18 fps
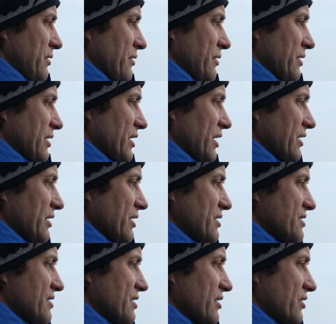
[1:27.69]
Da kann ich
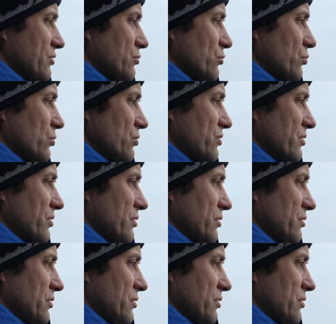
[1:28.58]
jetzt hier gut,
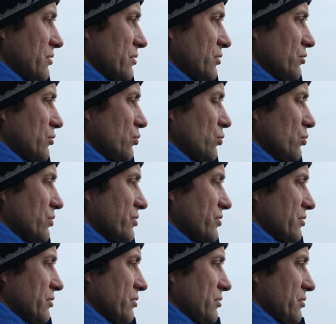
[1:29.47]

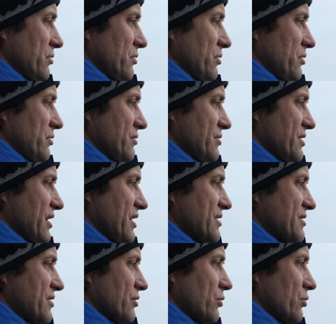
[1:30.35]
gut
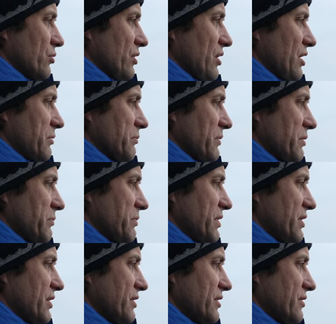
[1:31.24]
10 Sekunden lang mal
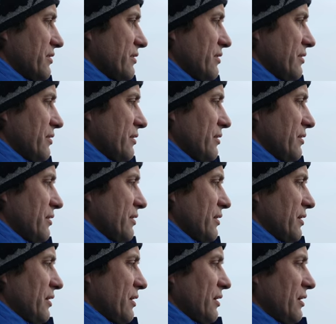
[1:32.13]
belichten
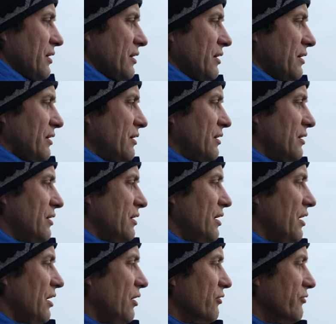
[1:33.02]

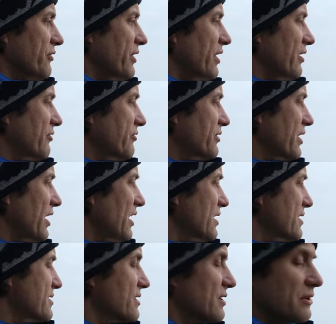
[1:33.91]
auf einer
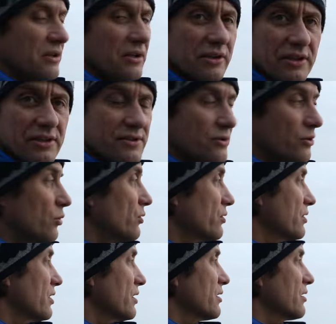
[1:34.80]
F13 ISO
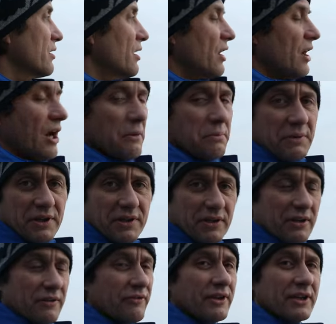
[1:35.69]
100. Haben einen
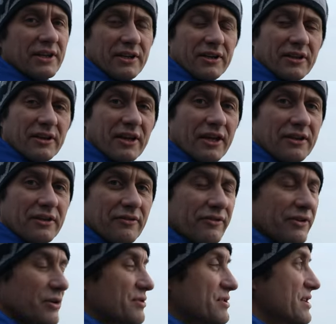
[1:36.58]
D-Filter, den
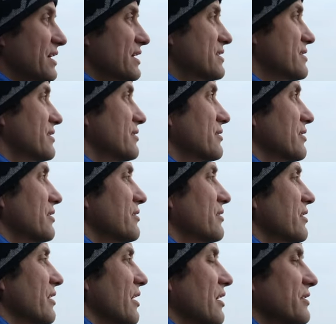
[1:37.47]
ND64 drin,
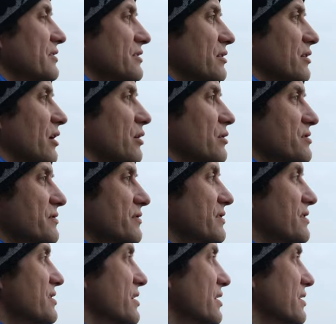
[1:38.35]
der reicht auch aus für
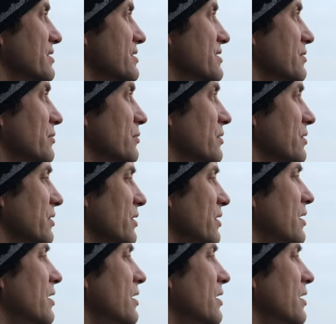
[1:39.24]
diese Aktion.